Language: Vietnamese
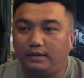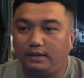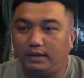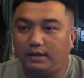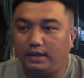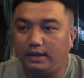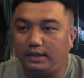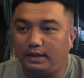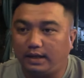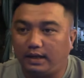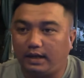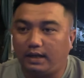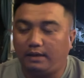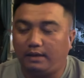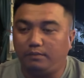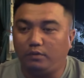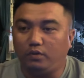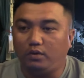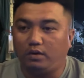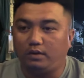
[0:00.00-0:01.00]
thì à,
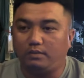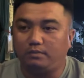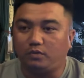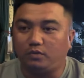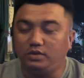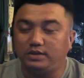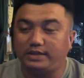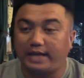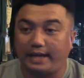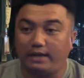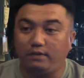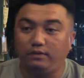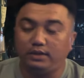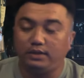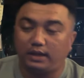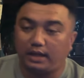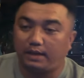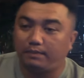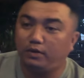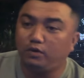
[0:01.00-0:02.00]
buổi buổi sáng của
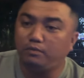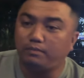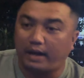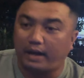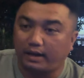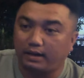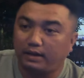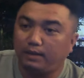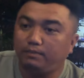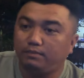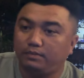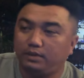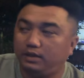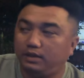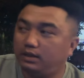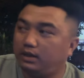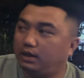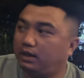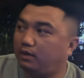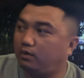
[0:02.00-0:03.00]
gì em hiếu bận lắm
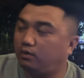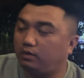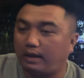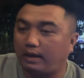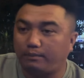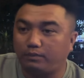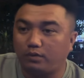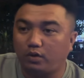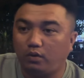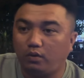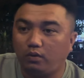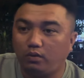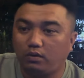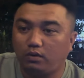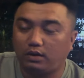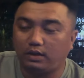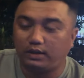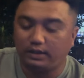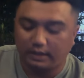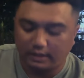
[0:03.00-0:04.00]
đi à, làm thuốc
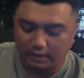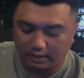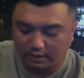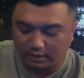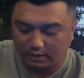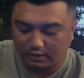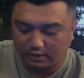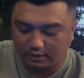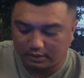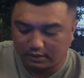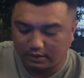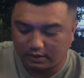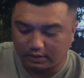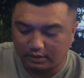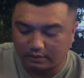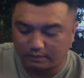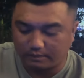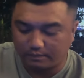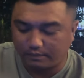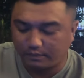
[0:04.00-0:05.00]
rồi đi ha
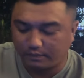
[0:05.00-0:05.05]
rồi